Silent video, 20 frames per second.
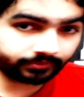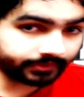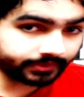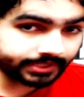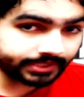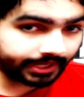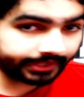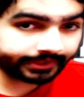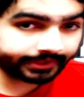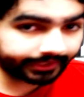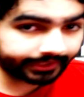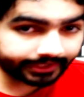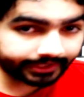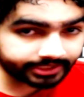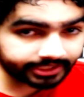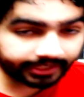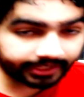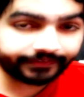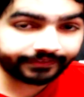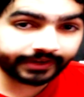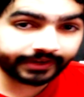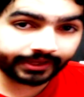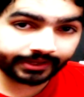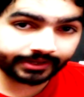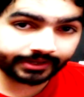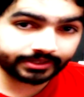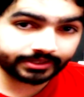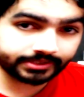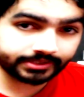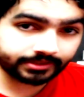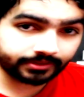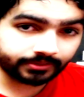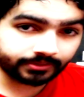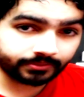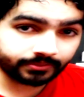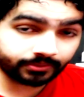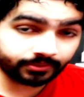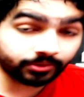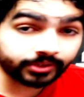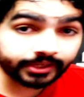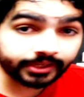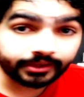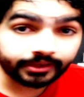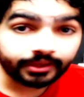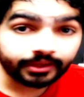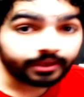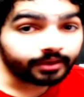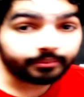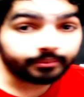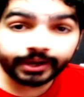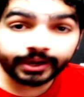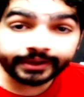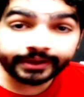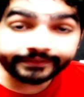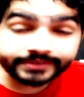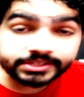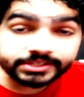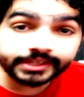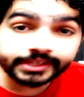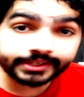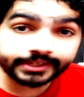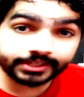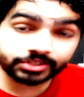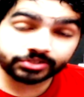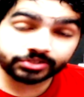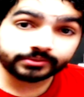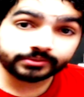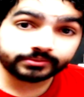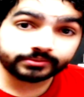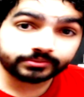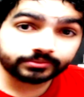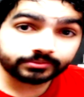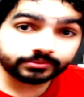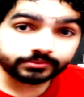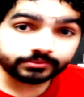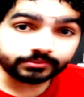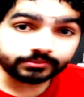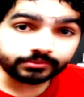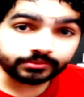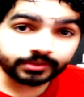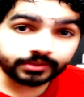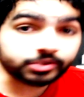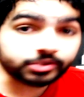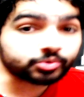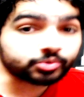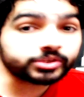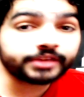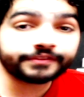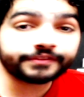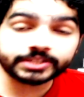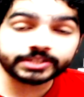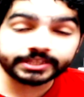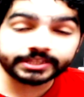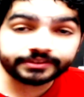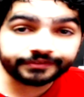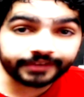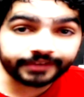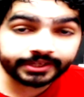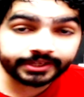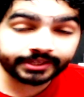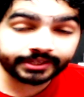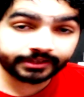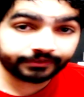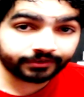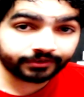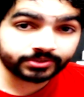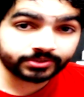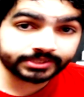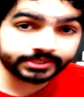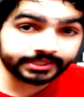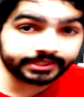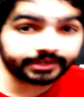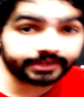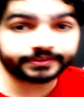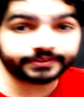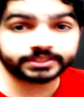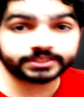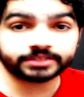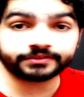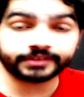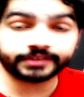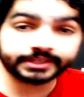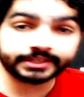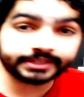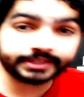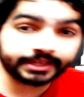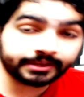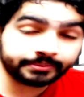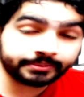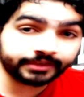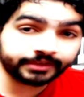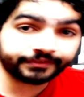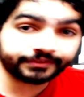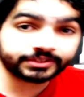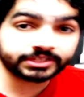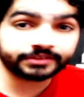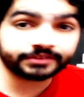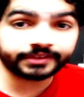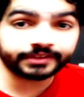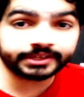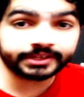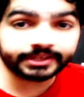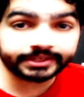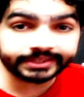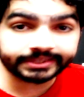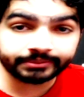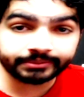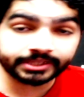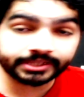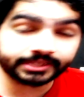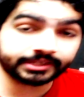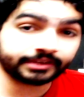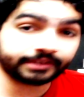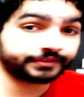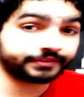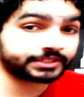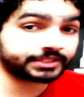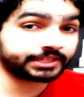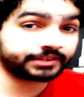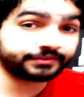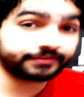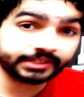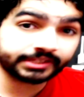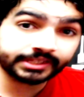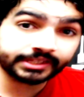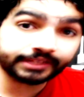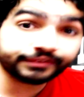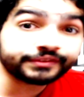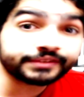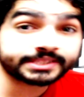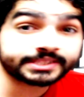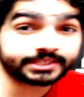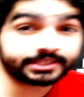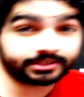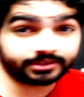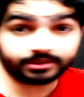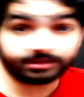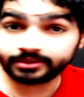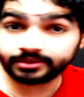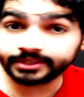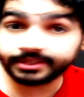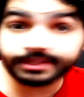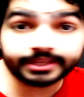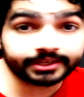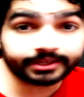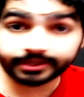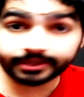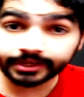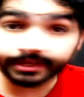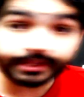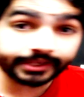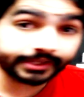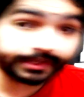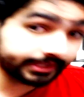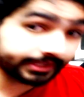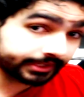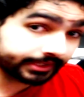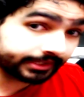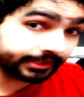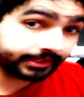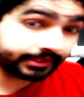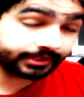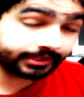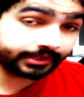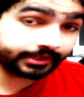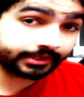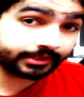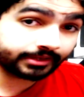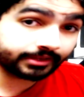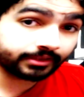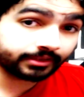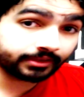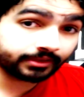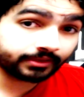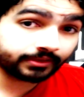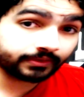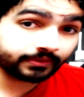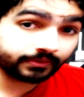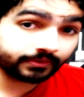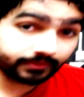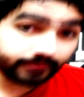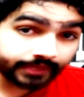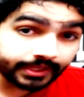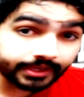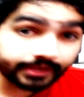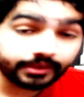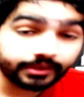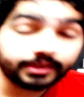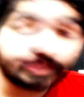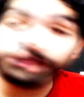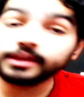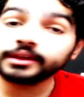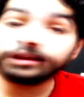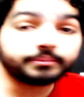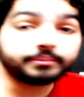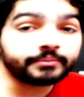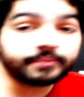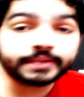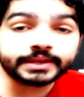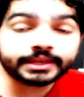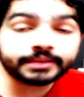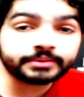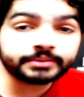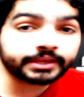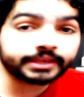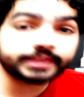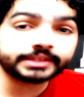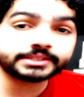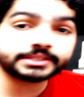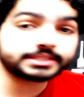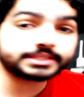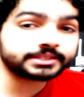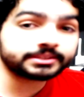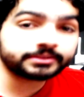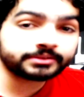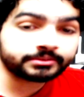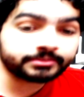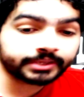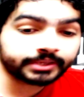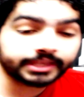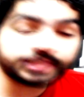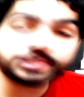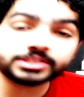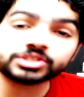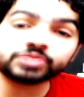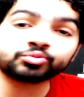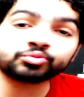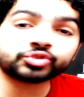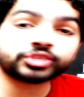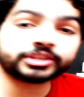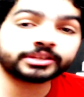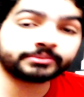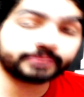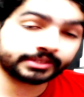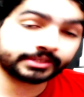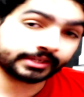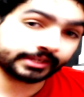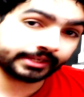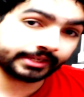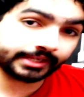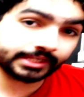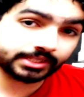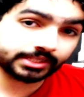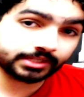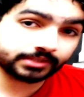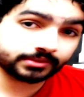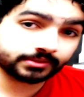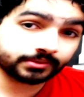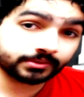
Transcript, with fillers: انت عندك داكشي غير فري على الراس اوكي ما عرفتش علاش تقول لي فاش غتنفعني هاد الفرونسي كاع فاش غتنفعني هاد العربيه فاش ينفعني هاد الماط كاع فاش غينفعني هاد الفيزيك كاع الى اخره الى اخره الى اخره ياك ما ما كاين حتى شي ما كاين حتى شي مشكل مع داك الاحساس